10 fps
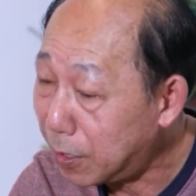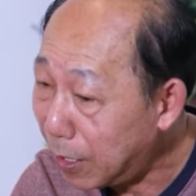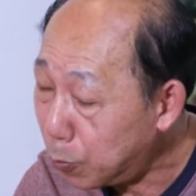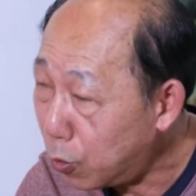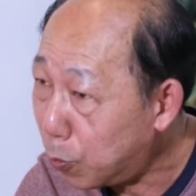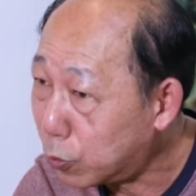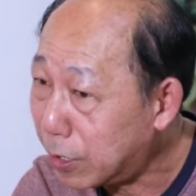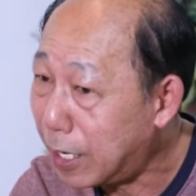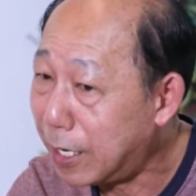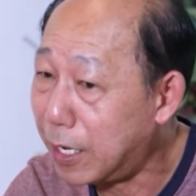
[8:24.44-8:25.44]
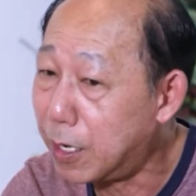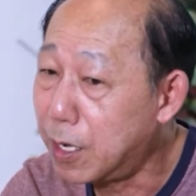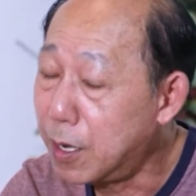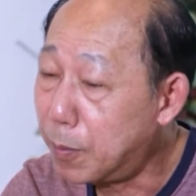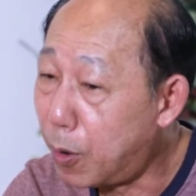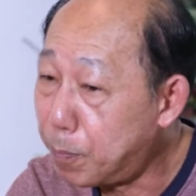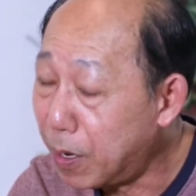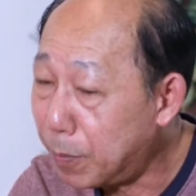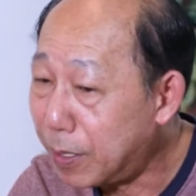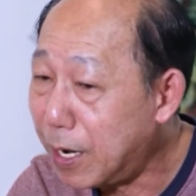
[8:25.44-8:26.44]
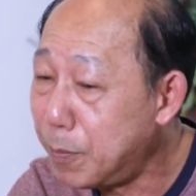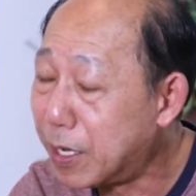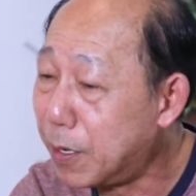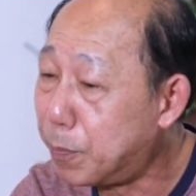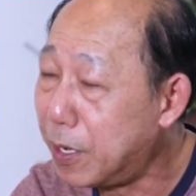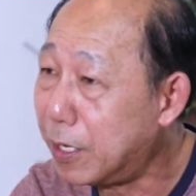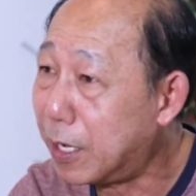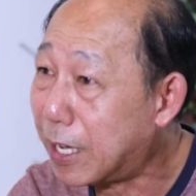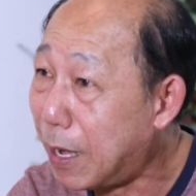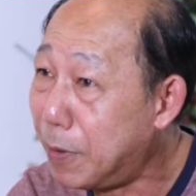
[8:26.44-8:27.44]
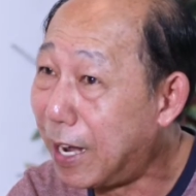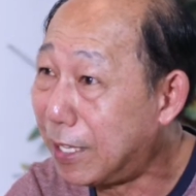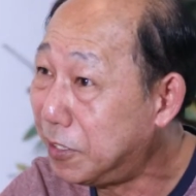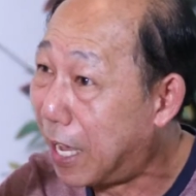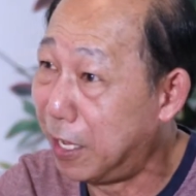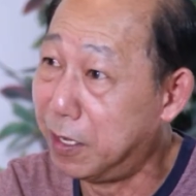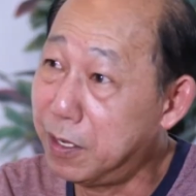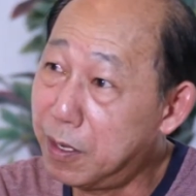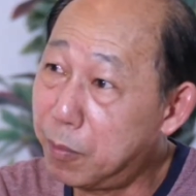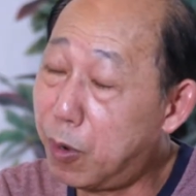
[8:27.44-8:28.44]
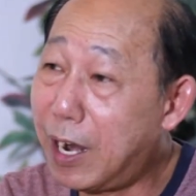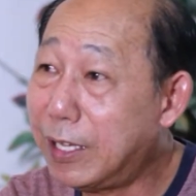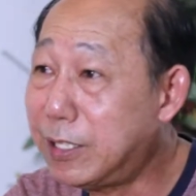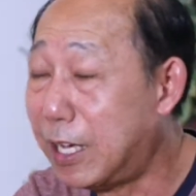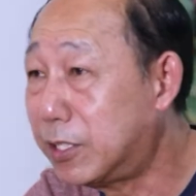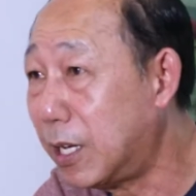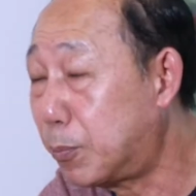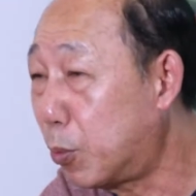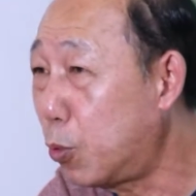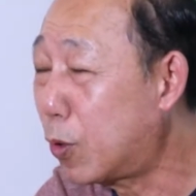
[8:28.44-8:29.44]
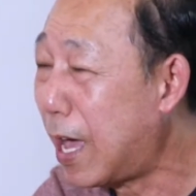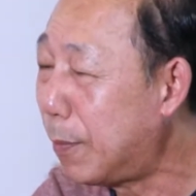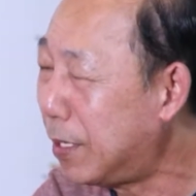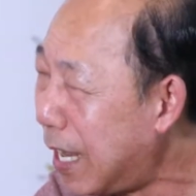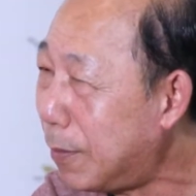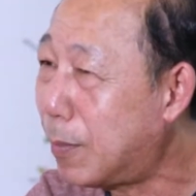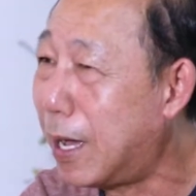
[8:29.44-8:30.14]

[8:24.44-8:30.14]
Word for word: ดร่ำรวยโภชนาเนี่ยพอเปิดมาได้ไม่กี่ปีเนี่ยกลายเป็นร้านใหญ่ พอร้านใหญ่เสร็จปุ๊บลูกค้ามันแน่น